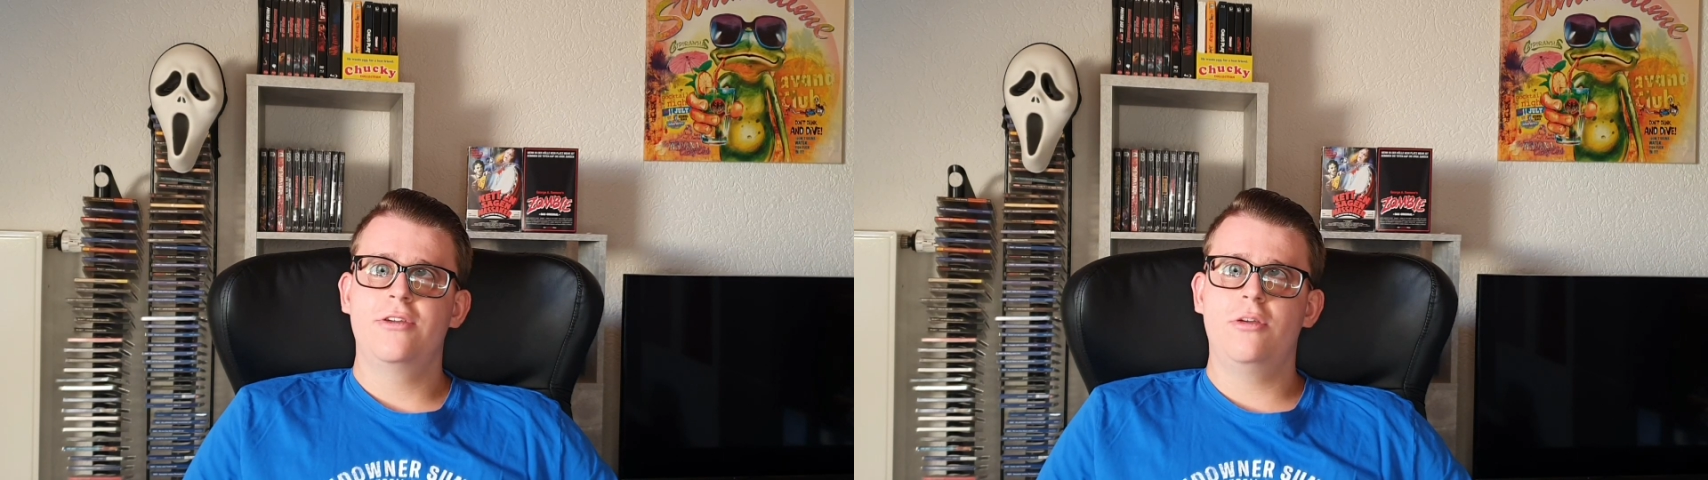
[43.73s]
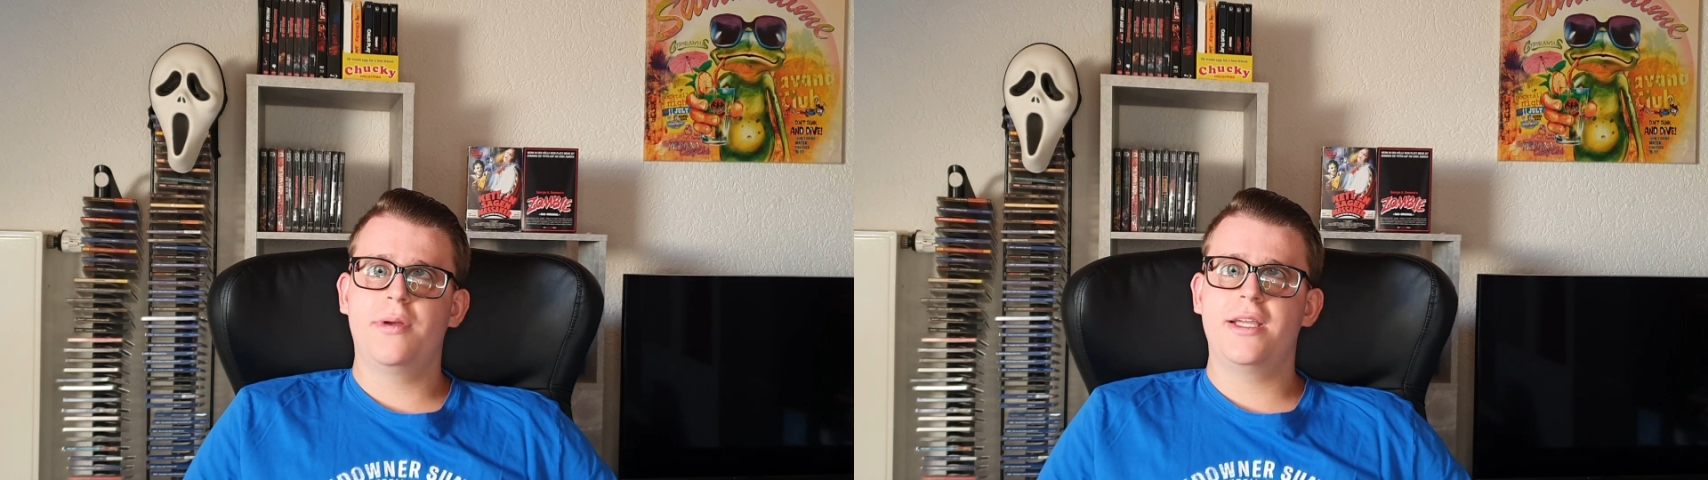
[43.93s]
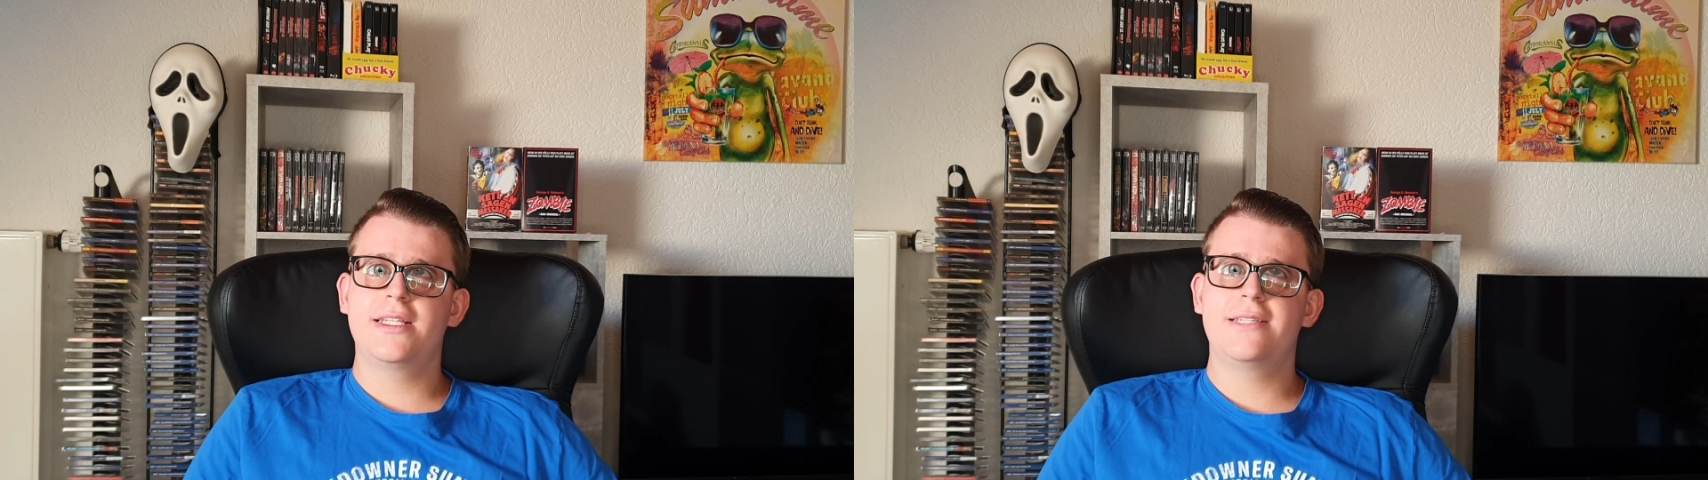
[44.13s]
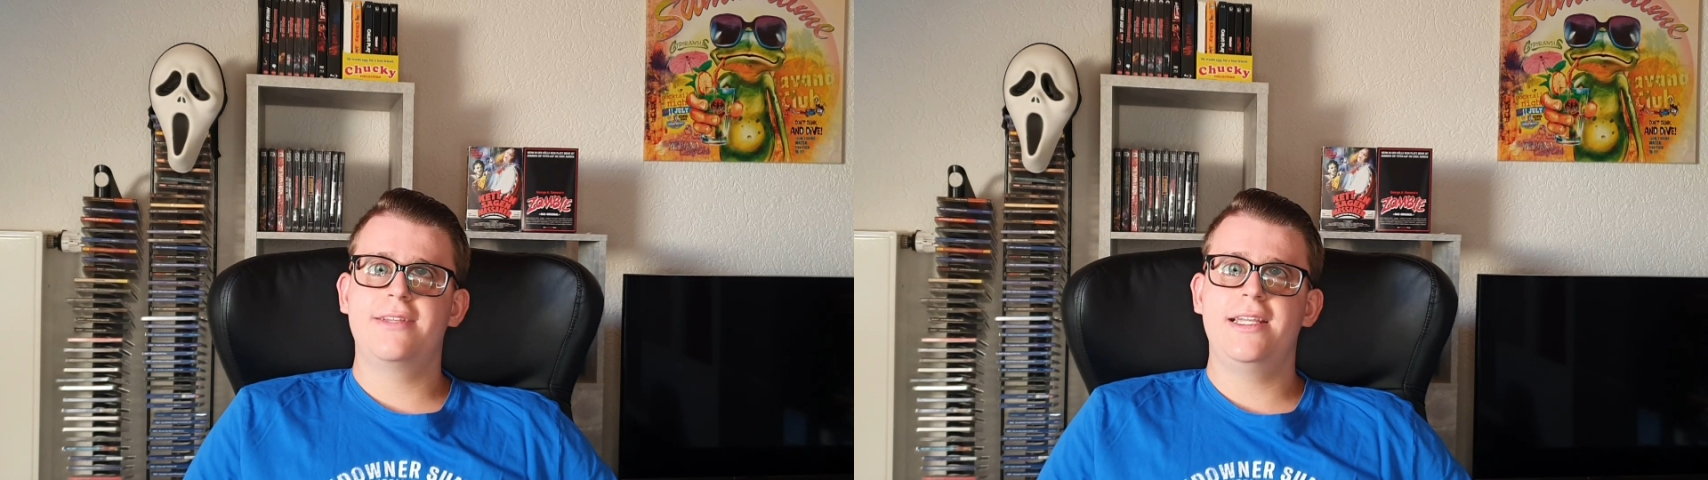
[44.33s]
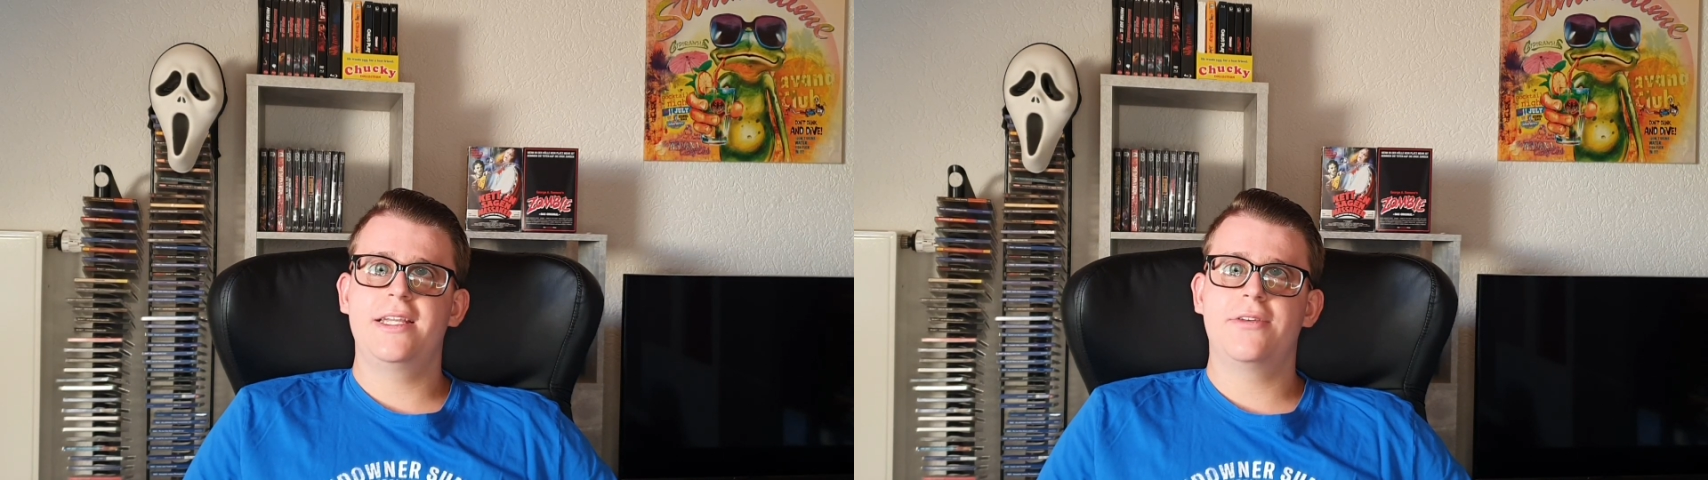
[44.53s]
Übrigens,
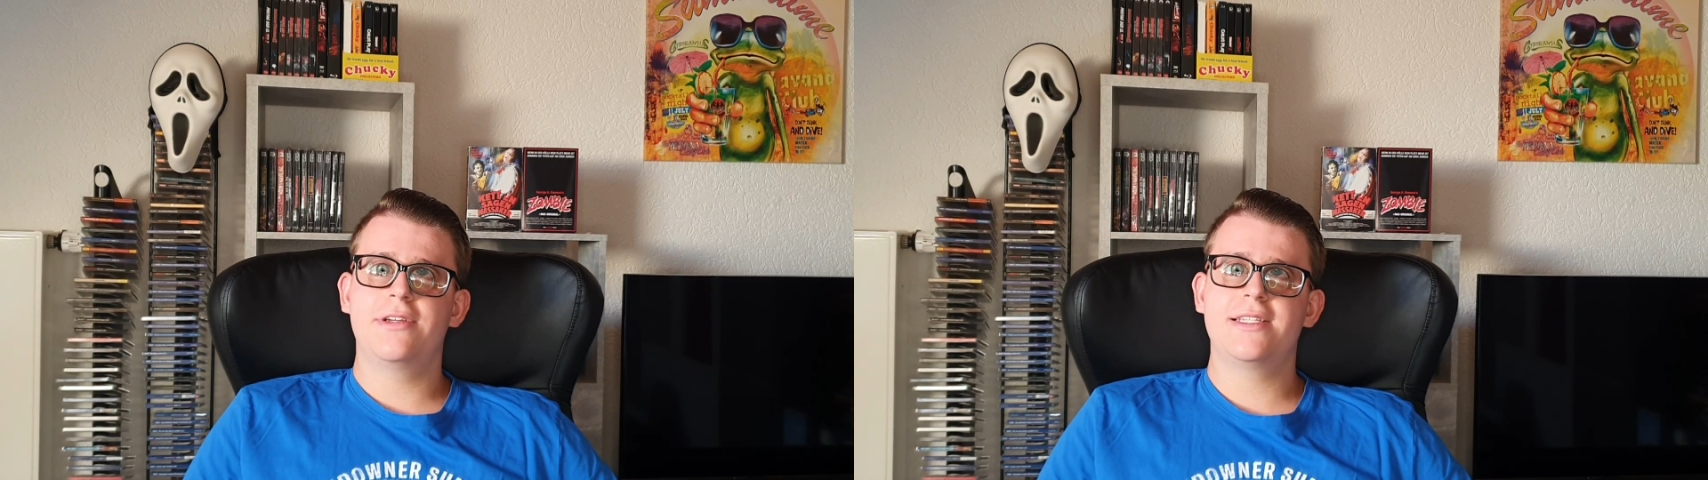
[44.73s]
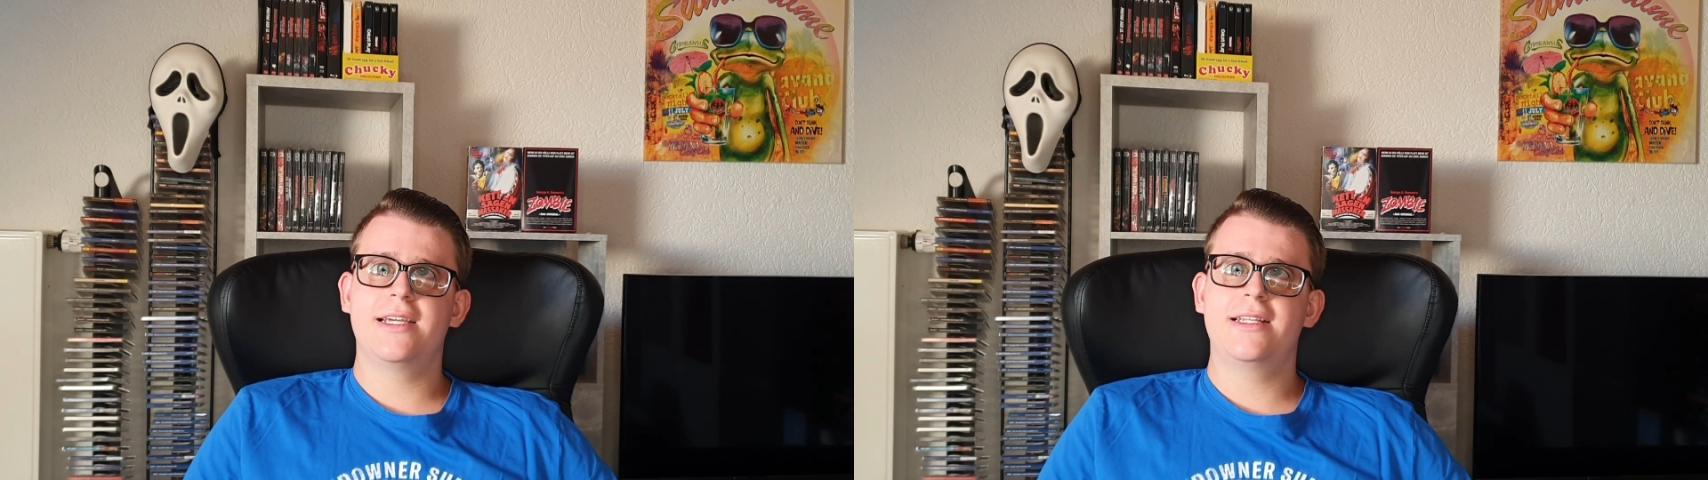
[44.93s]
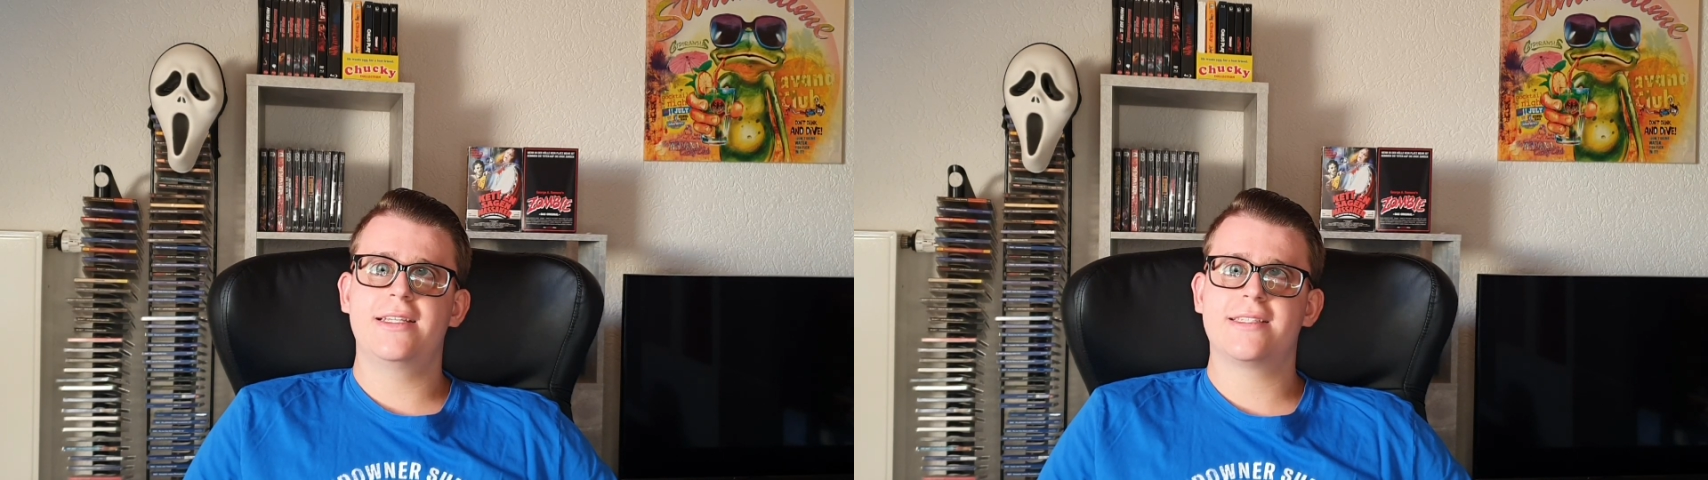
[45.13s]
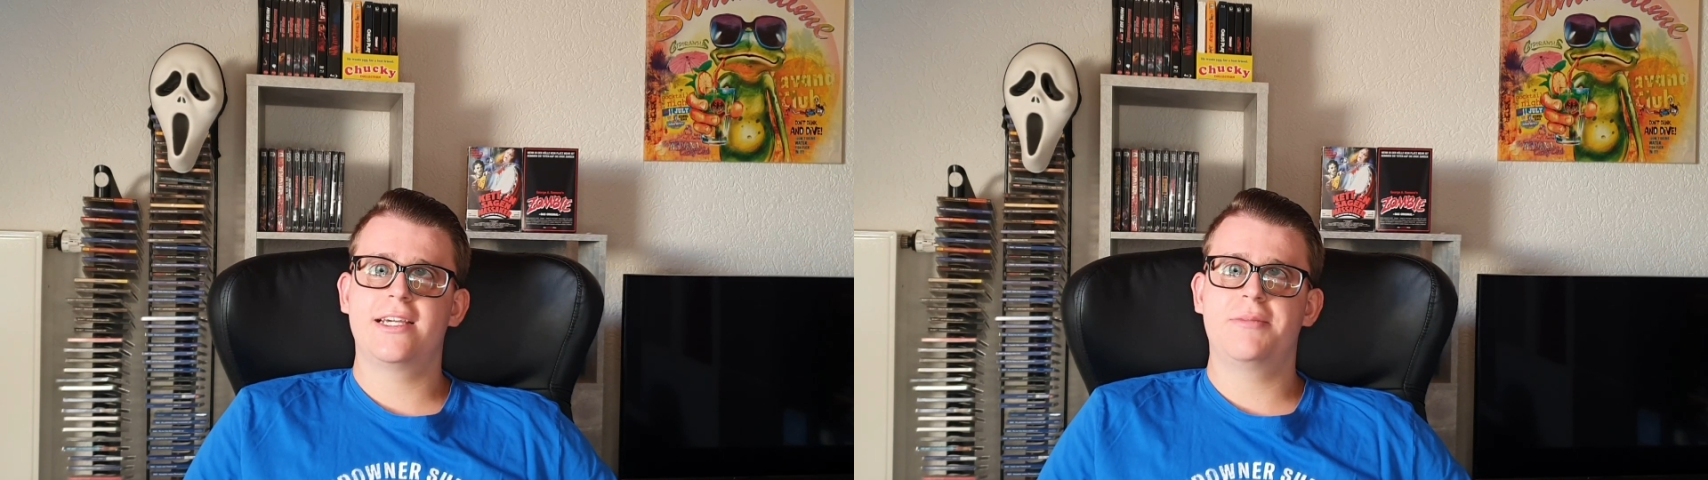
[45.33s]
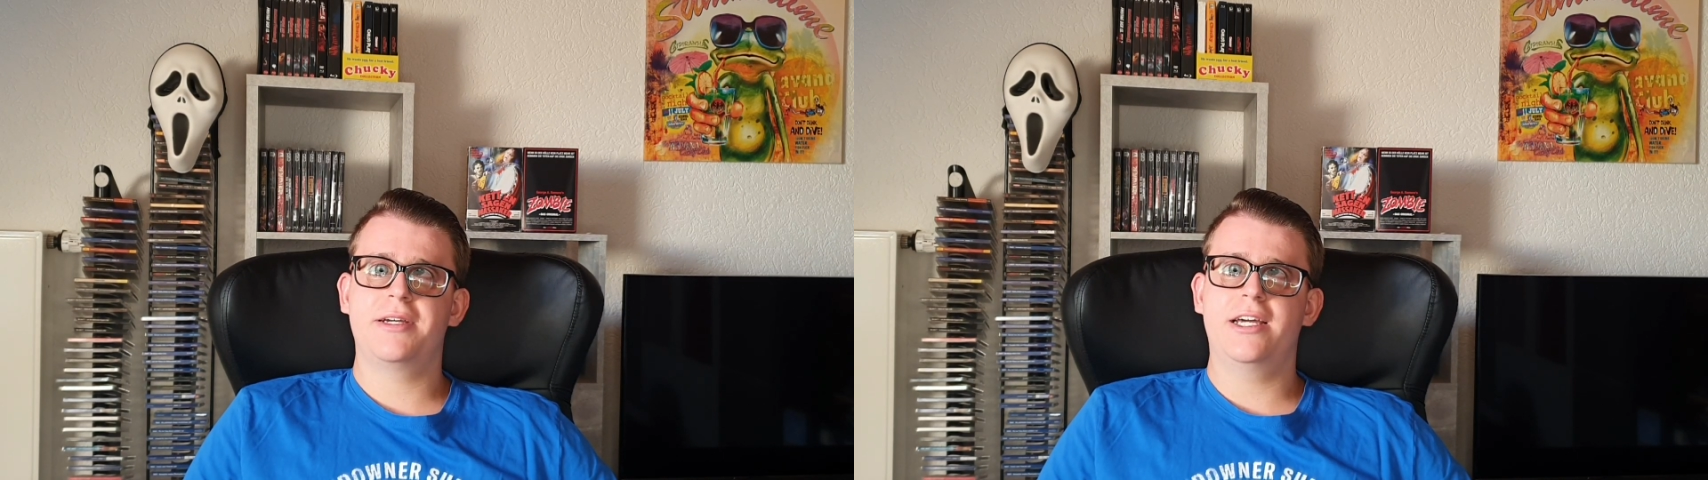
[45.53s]
wenn ihr hier neu seid, lasst
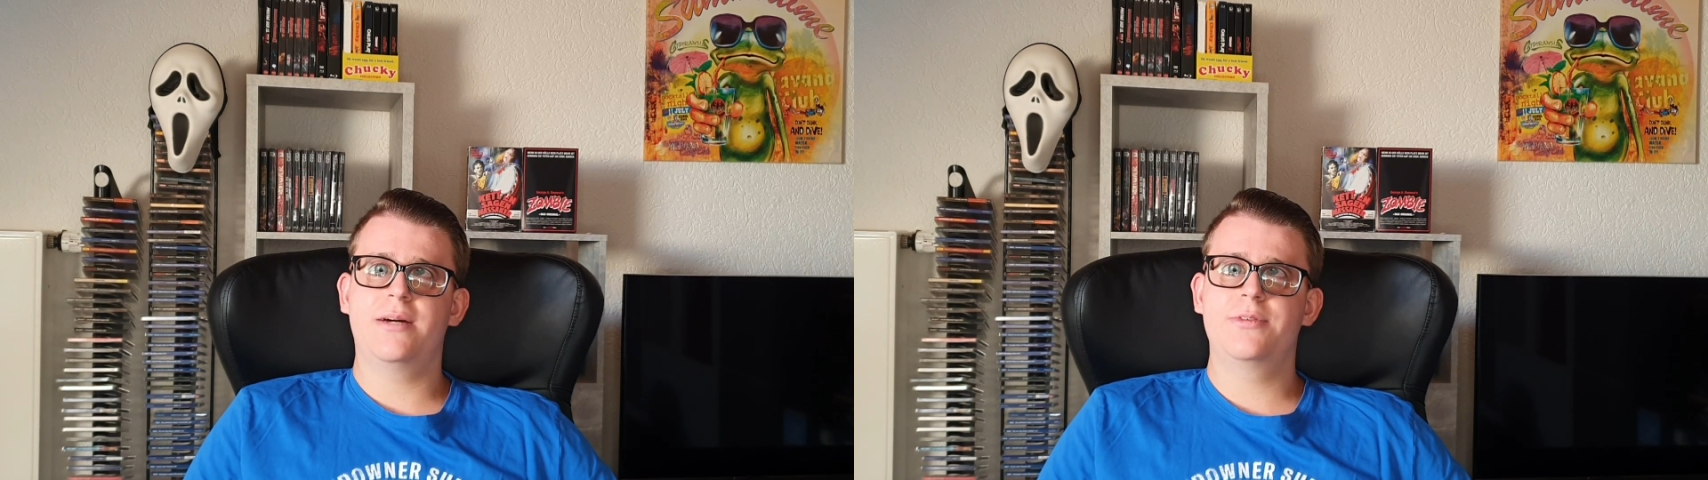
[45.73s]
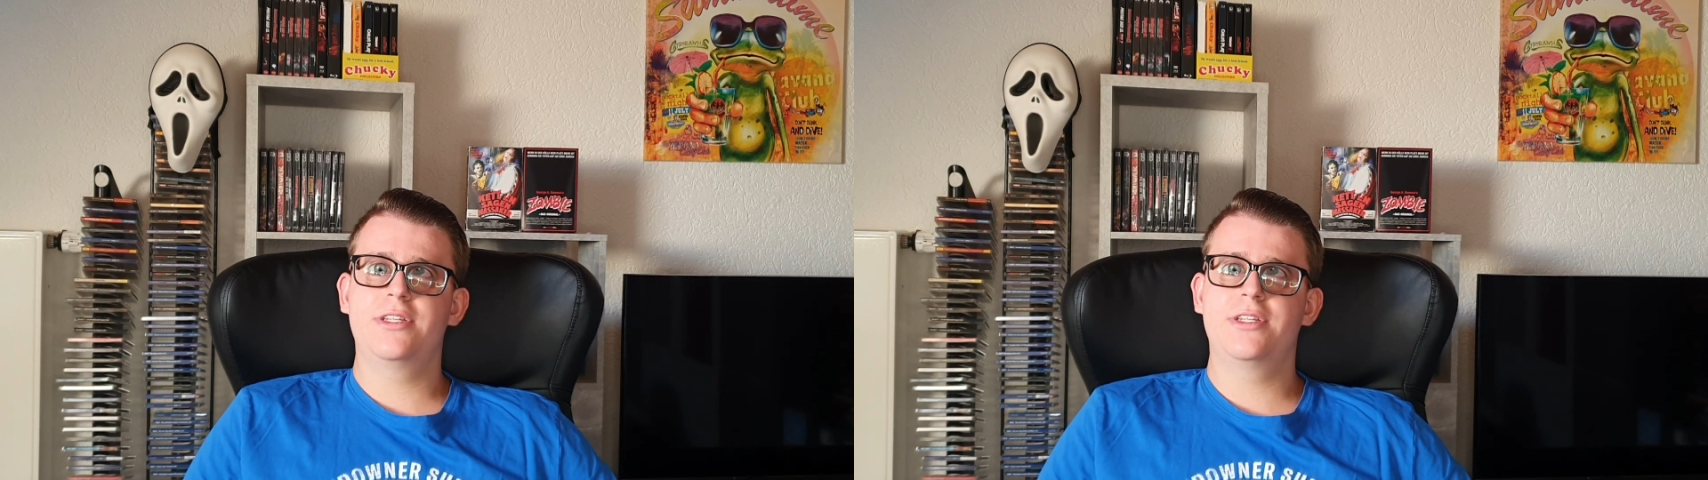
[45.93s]
gerne mal ein Abo,